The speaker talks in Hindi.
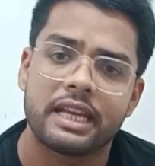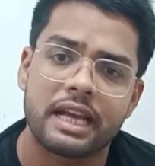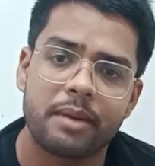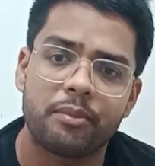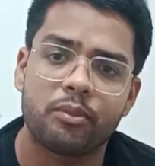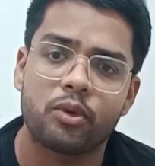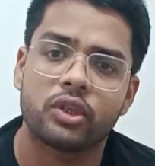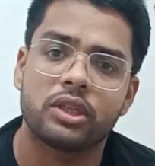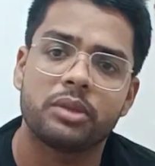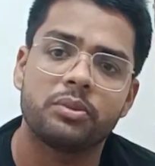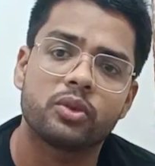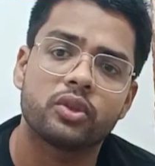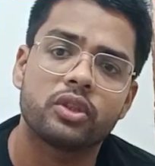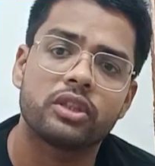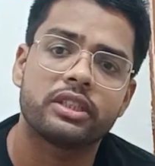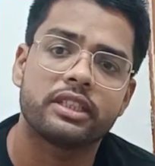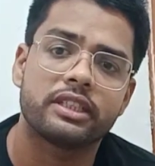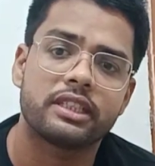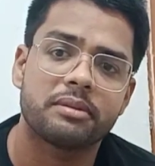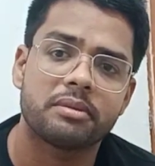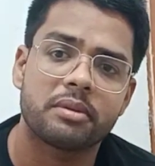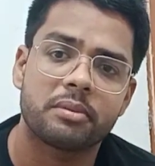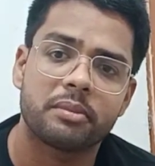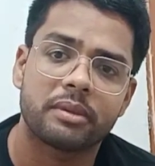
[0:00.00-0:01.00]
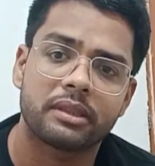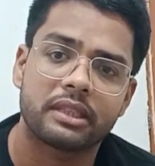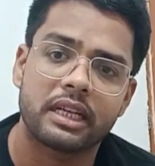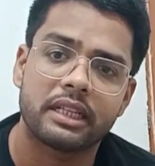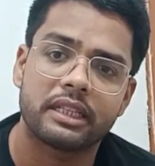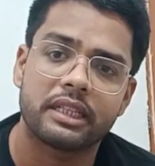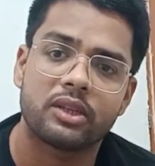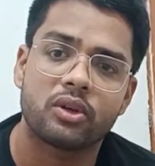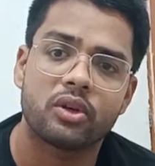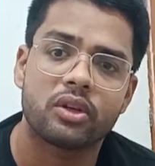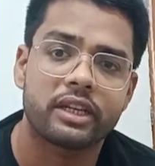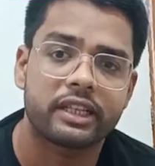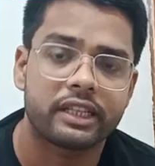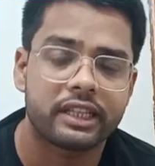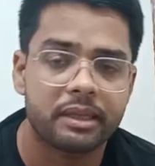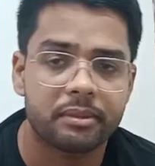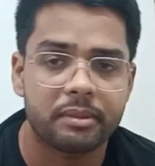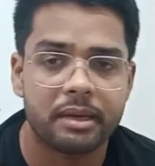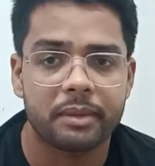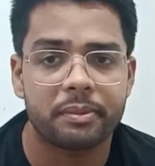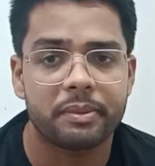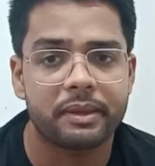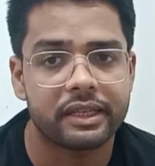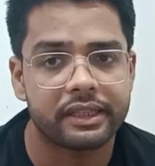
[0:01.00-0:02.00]
यहाँ मोटी मोटी चीज़ें मैं बता दे रहा हूँ
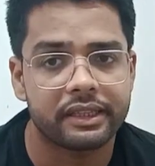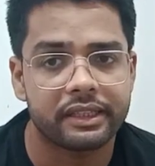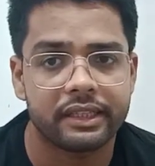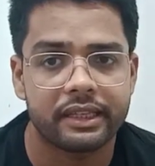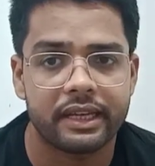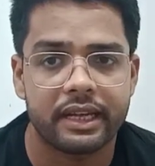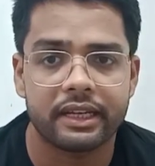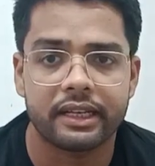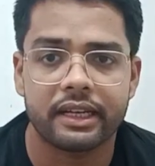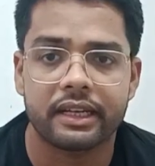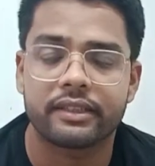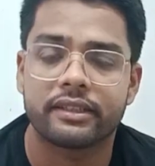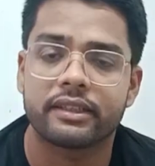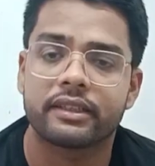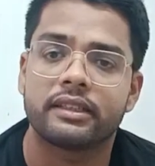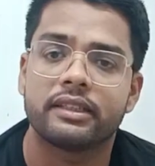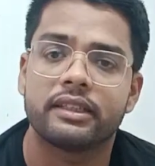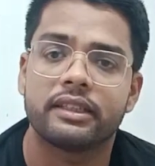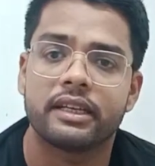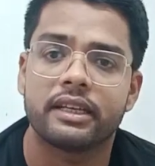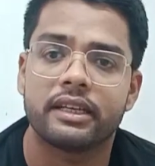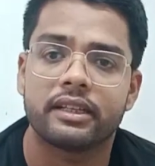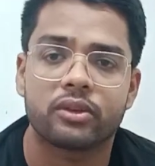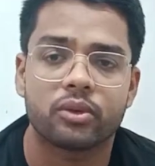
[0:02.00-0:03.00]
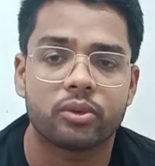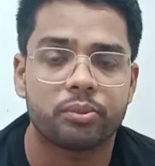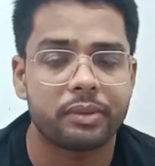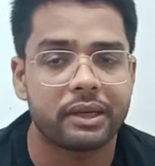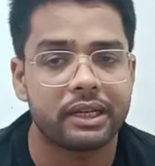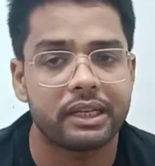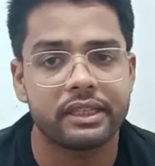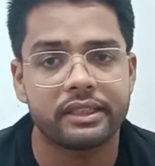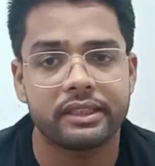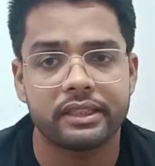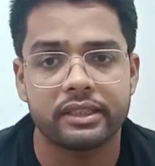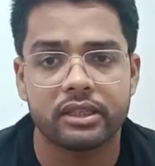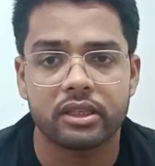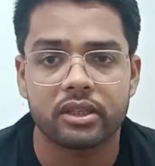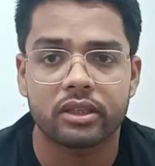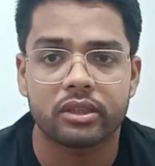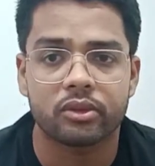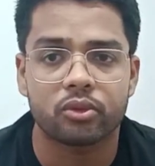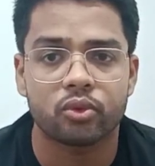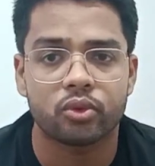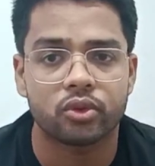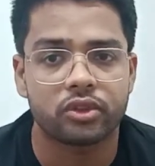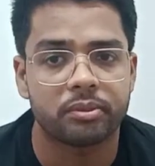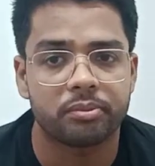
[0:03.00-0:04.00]
कितने मार्क पर कितनी रैंक आ सकती हैं तो पहली
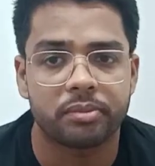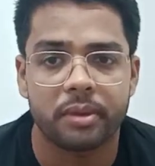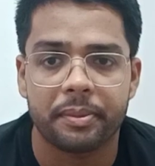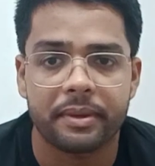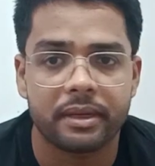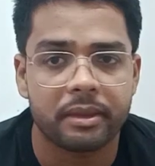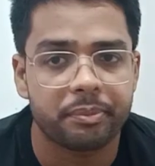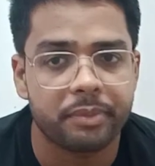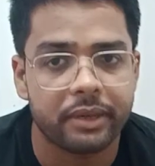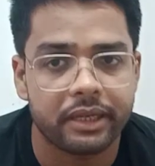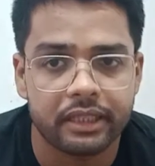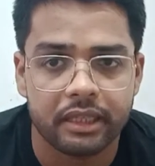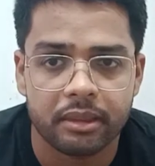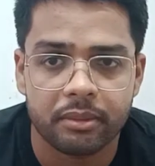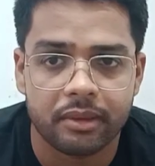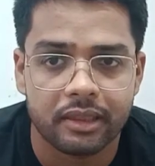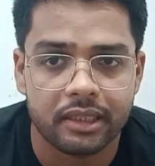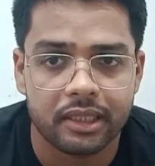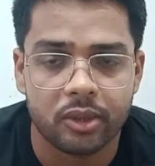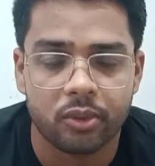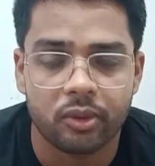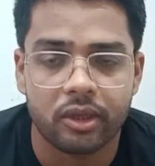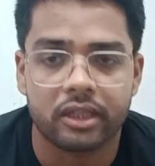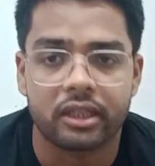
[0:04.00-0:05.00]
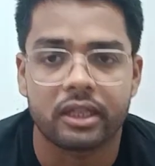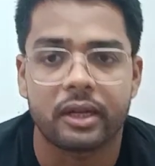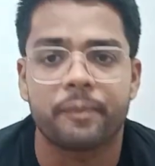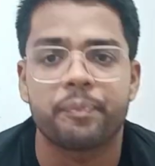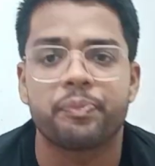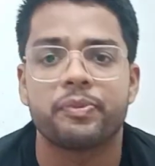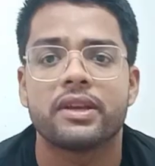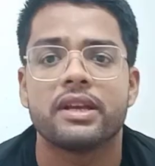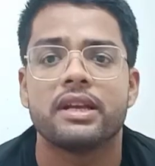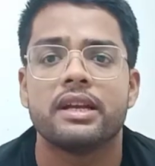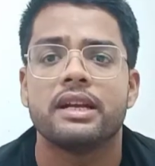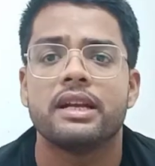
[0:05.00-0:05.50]
चीज़ तो क्वेश्चन पेपर का पैटर्न बदला हुआ था